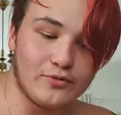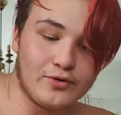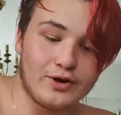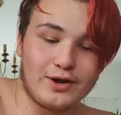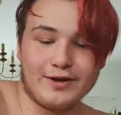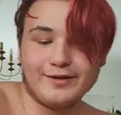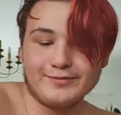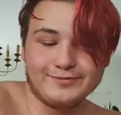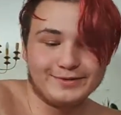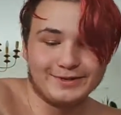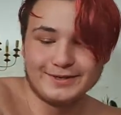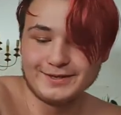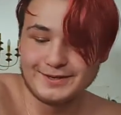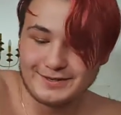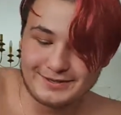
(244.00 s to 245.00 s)
voilà.
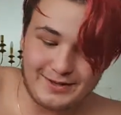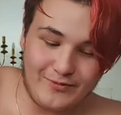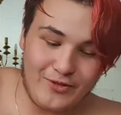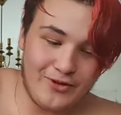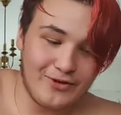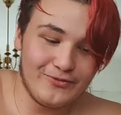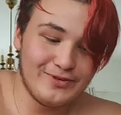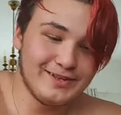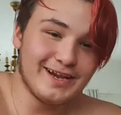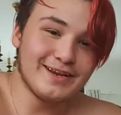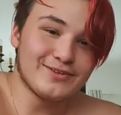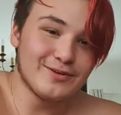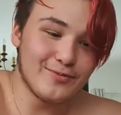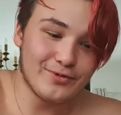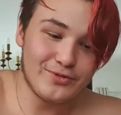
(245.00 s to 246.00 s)
Ça me donne envie
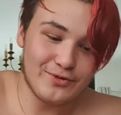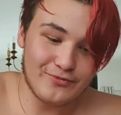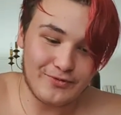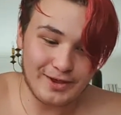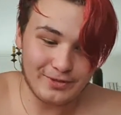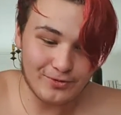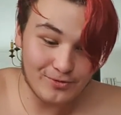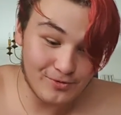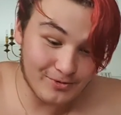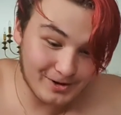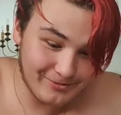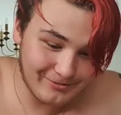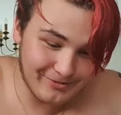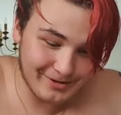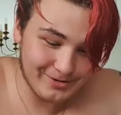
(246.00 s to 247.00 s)
directement de le faire, donc on va
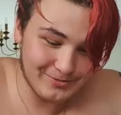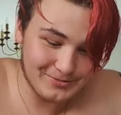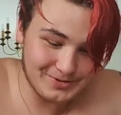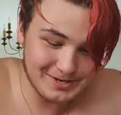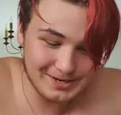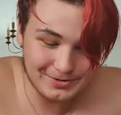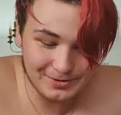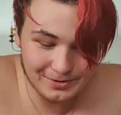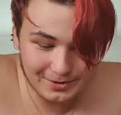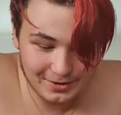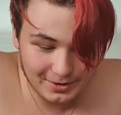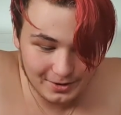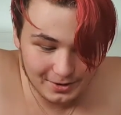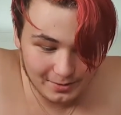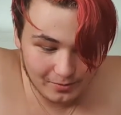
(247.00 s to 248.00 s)
le faire, le petit Lego.
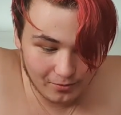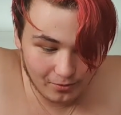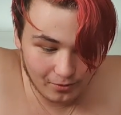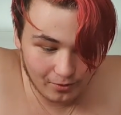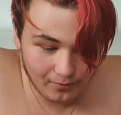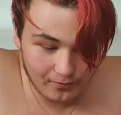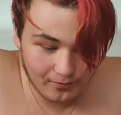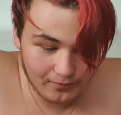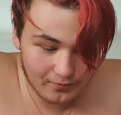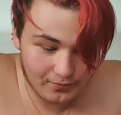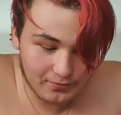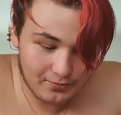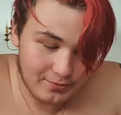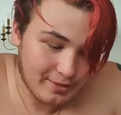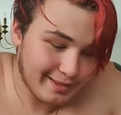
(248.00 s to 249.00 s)
Bon,
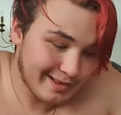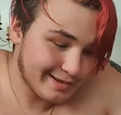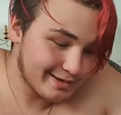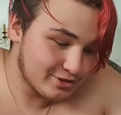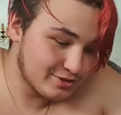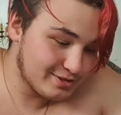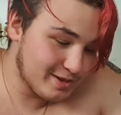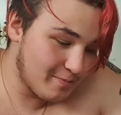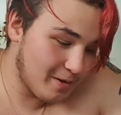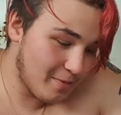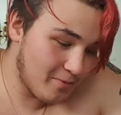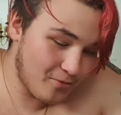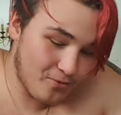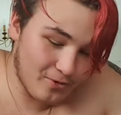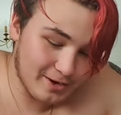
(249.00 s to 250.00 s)
je sais pas
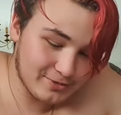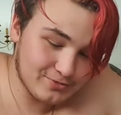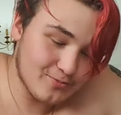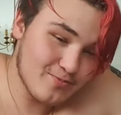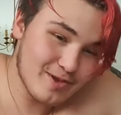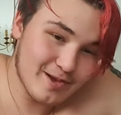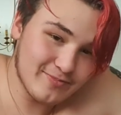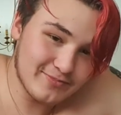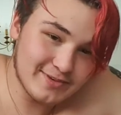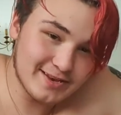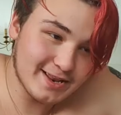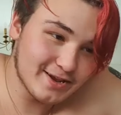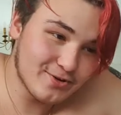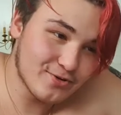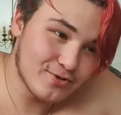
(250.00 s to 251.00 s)
pourquoi ils ont mis un petit
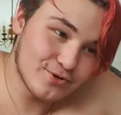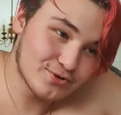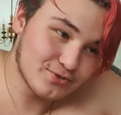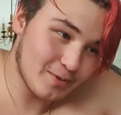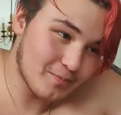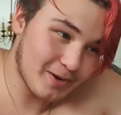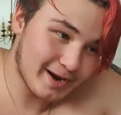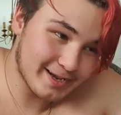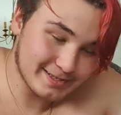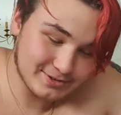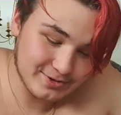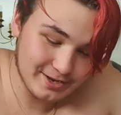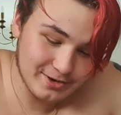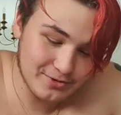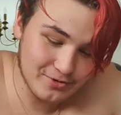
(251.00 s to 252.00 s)
Lego, je vois pas qu'est-ce
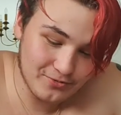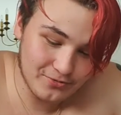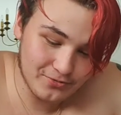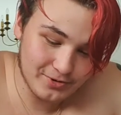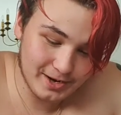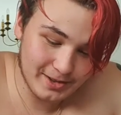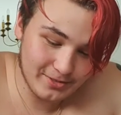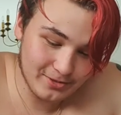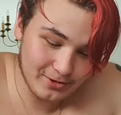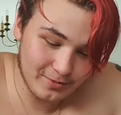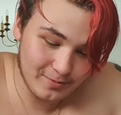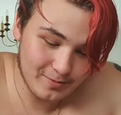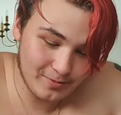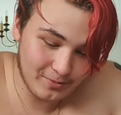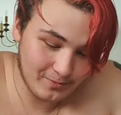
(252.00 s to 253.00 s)
que Lego fout là-dedans,
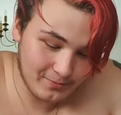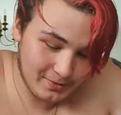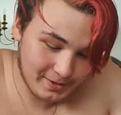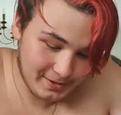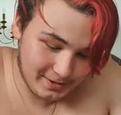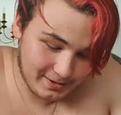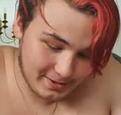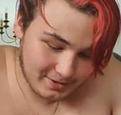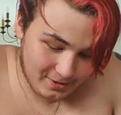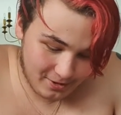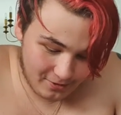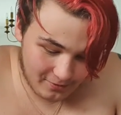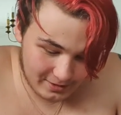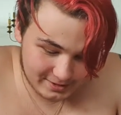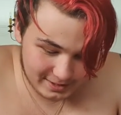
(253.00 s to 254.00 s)
mais bon.
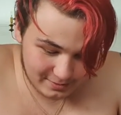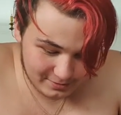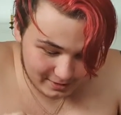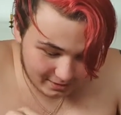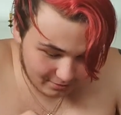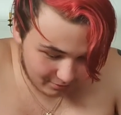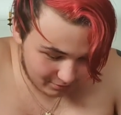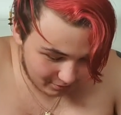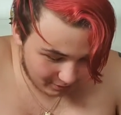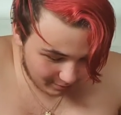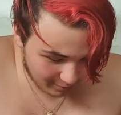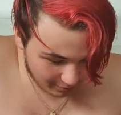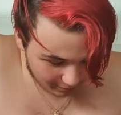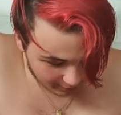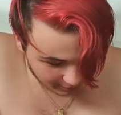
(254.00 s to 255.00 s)
On va s'amuser à le construire.
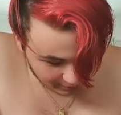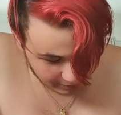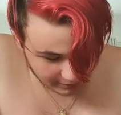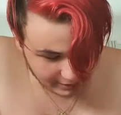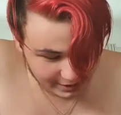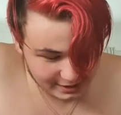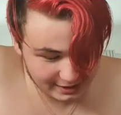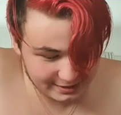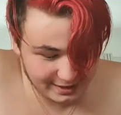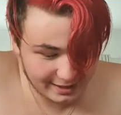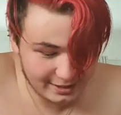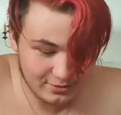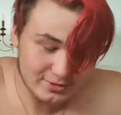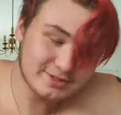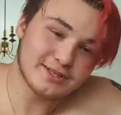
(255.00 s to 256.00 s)
Bon, déjà c'est un
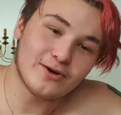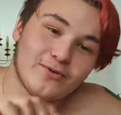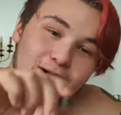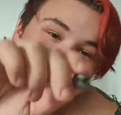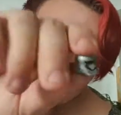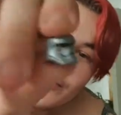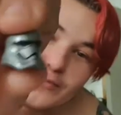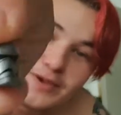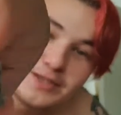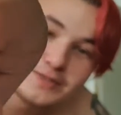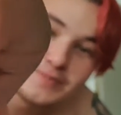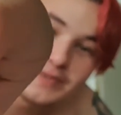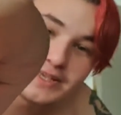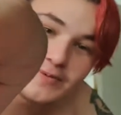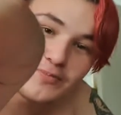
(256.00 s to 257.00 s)
Lego Star Wars, faut
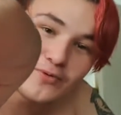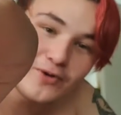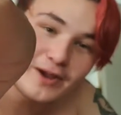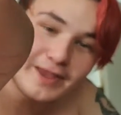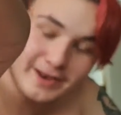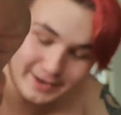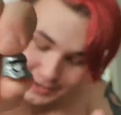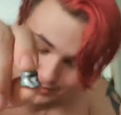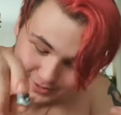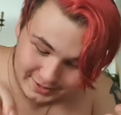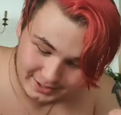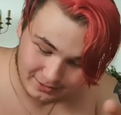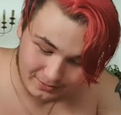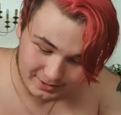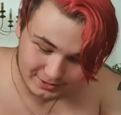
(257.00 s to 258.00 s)
m'expliquer pourquoi il y a un Lego
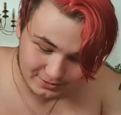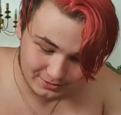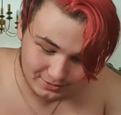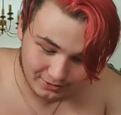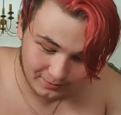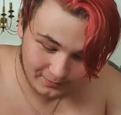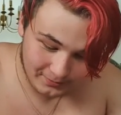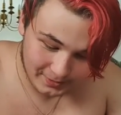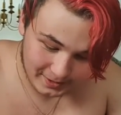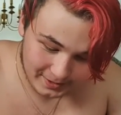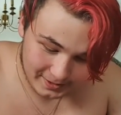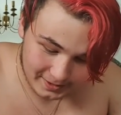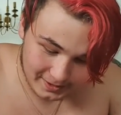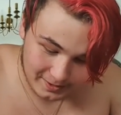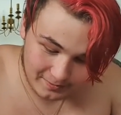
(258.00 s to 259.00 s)
Star Wars dedans.
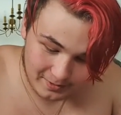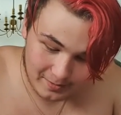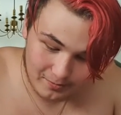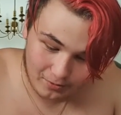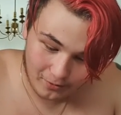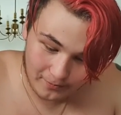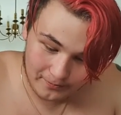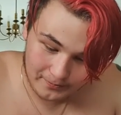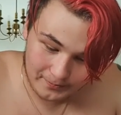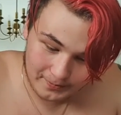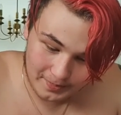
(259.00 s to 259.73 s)
Mais bon,